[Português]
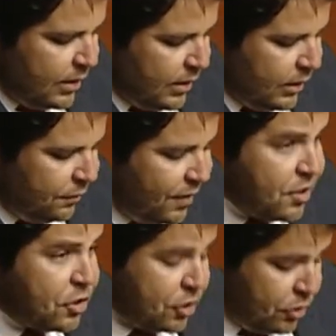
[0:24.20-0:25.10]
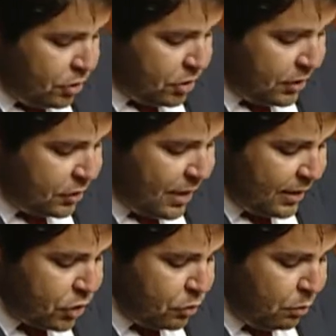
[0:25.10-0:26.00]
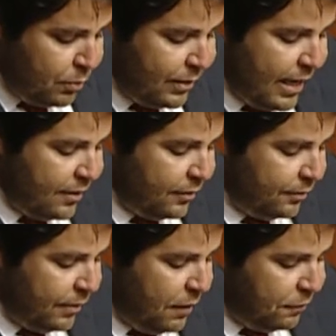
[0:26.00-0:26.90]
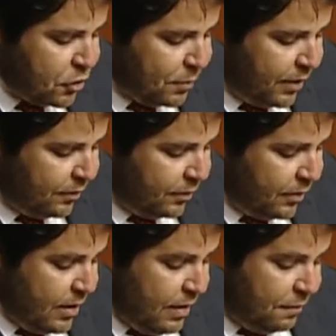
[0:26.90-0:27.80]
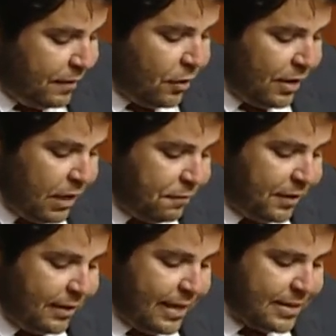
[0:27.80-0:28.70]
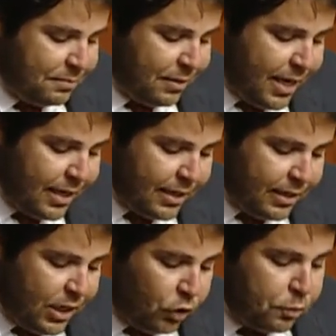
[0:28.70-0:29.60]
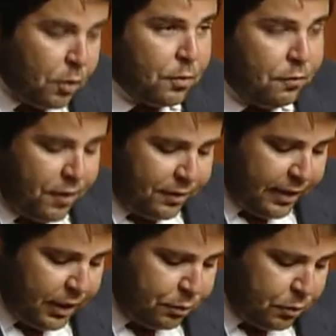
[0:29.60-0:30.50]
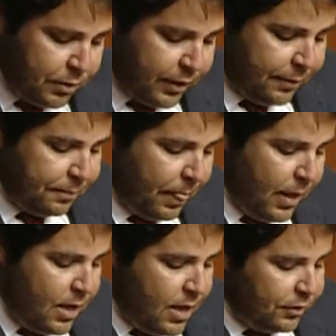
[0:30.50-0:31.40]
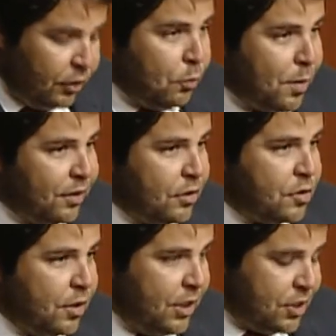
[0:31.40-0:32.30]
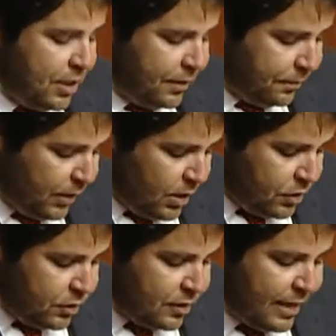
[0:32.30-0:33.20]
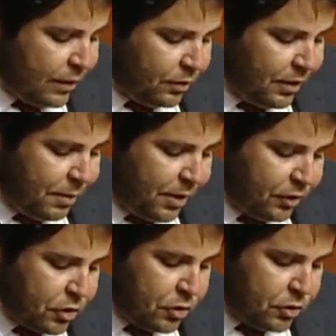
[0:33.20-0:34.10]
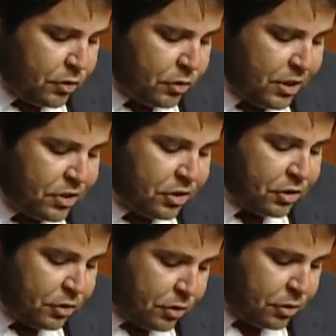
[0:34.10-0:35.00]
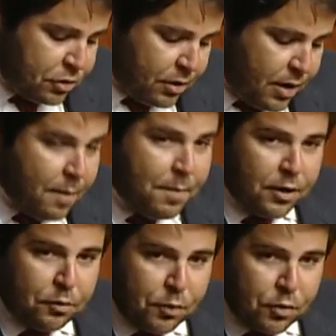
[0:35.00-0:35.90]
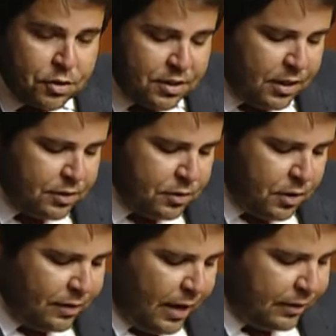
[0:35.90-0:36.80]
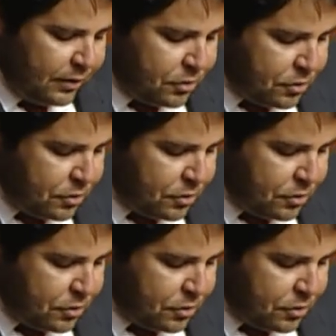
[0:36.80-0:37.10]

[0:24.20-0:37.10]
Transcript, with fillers: Diversas questões relacionadas com a mobilidade, infelizmente, ficaram na gaveta da Assembleia e do próprio Governo da República, tendo o Partido Socialista solicitado o adiamento das resoluções destas questões para depois das eleições autárquicas.